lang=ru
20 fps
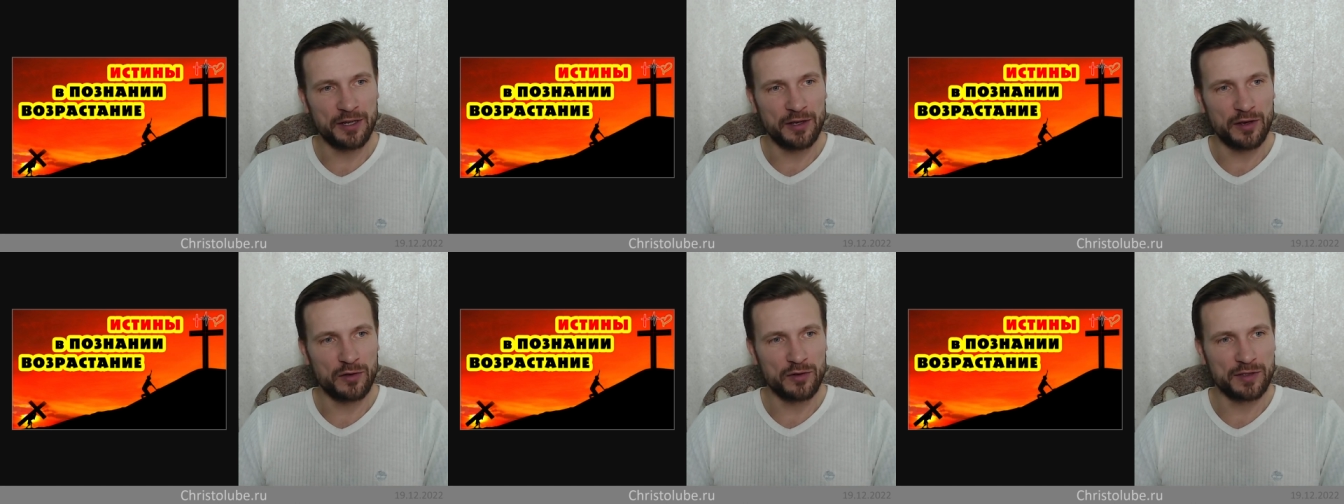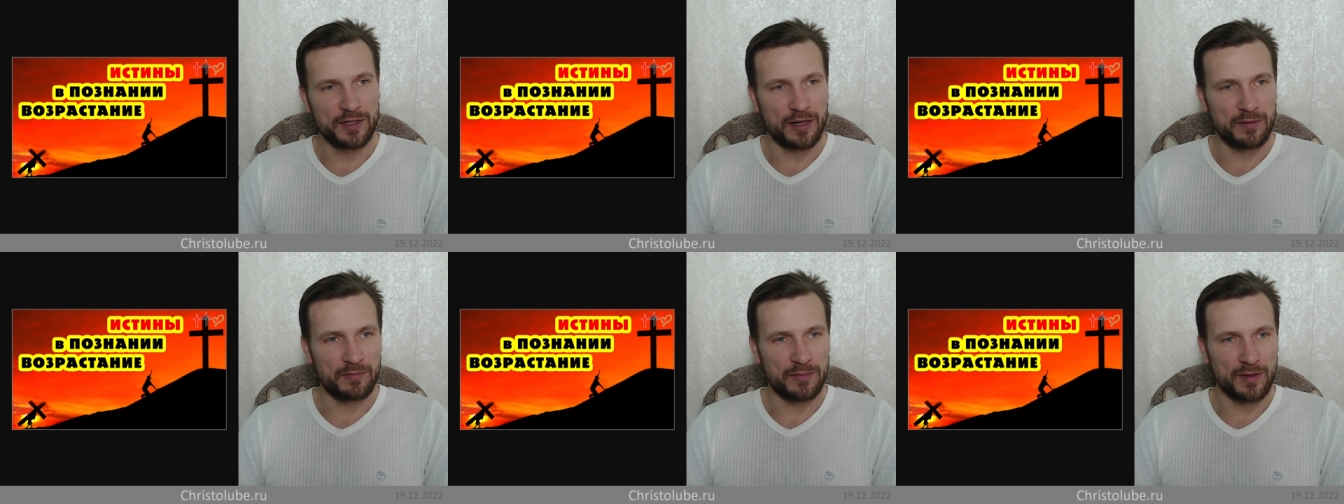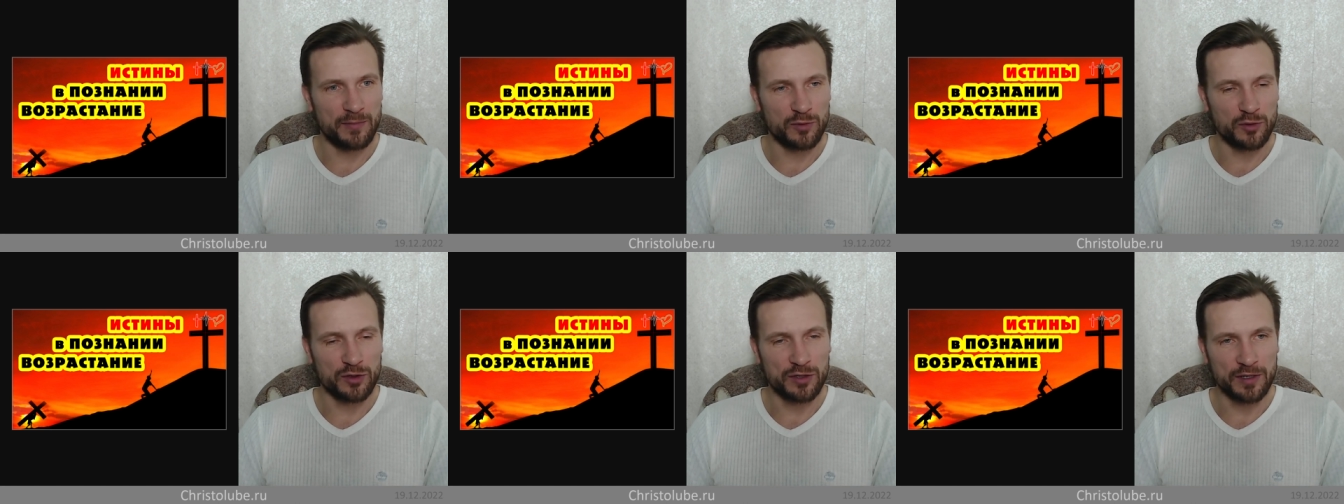Я ее сам
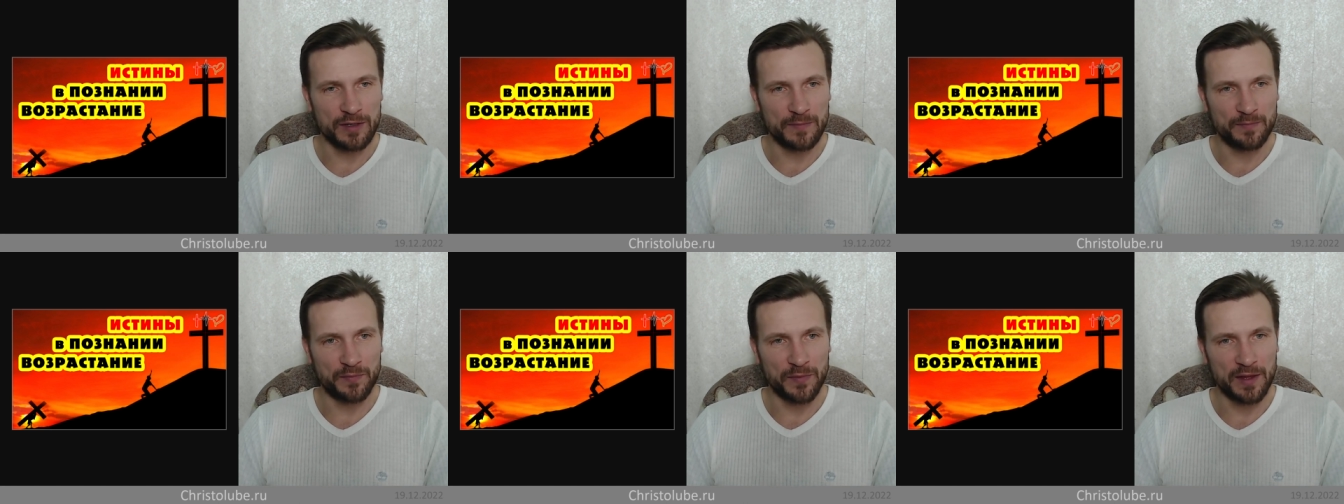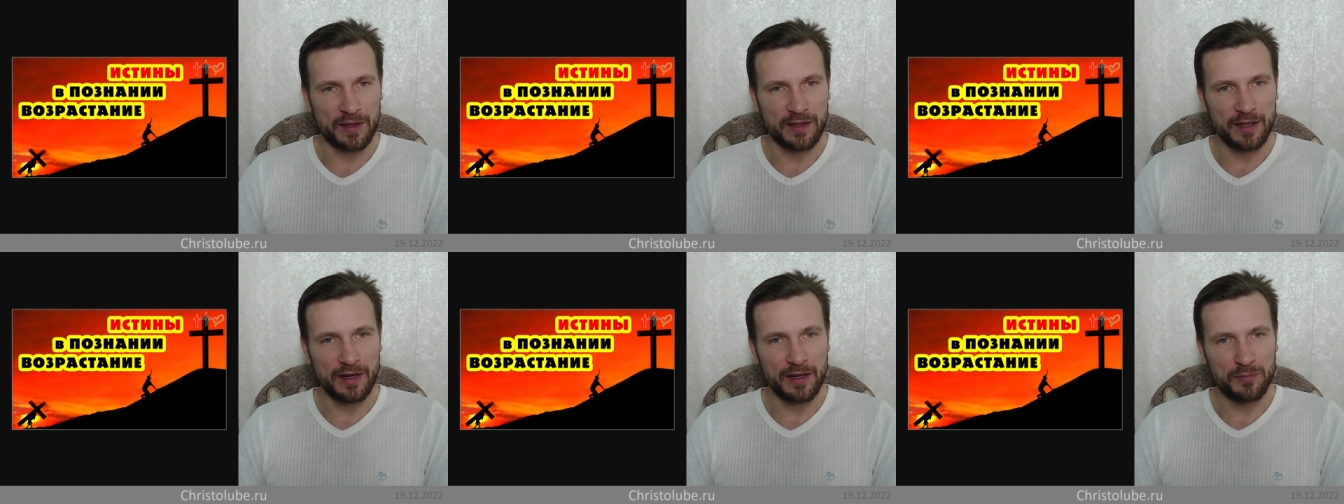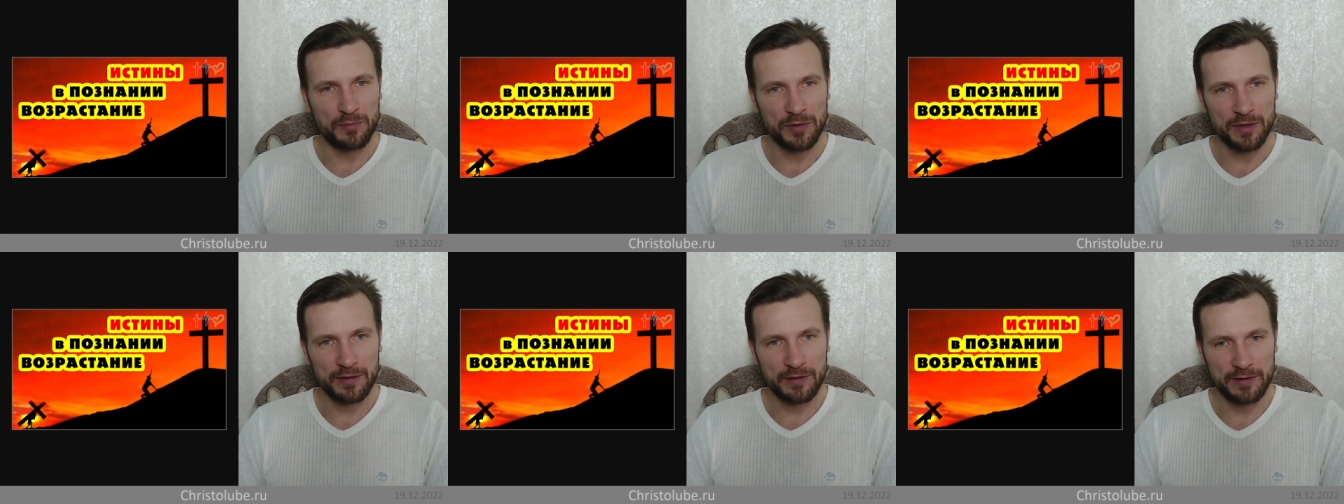немножко
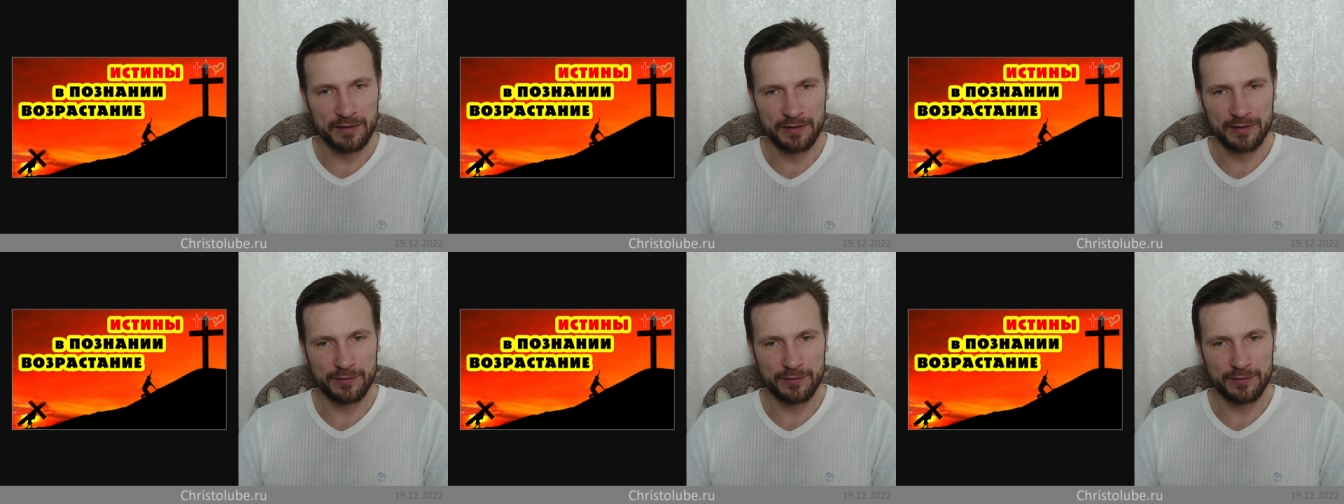долепил,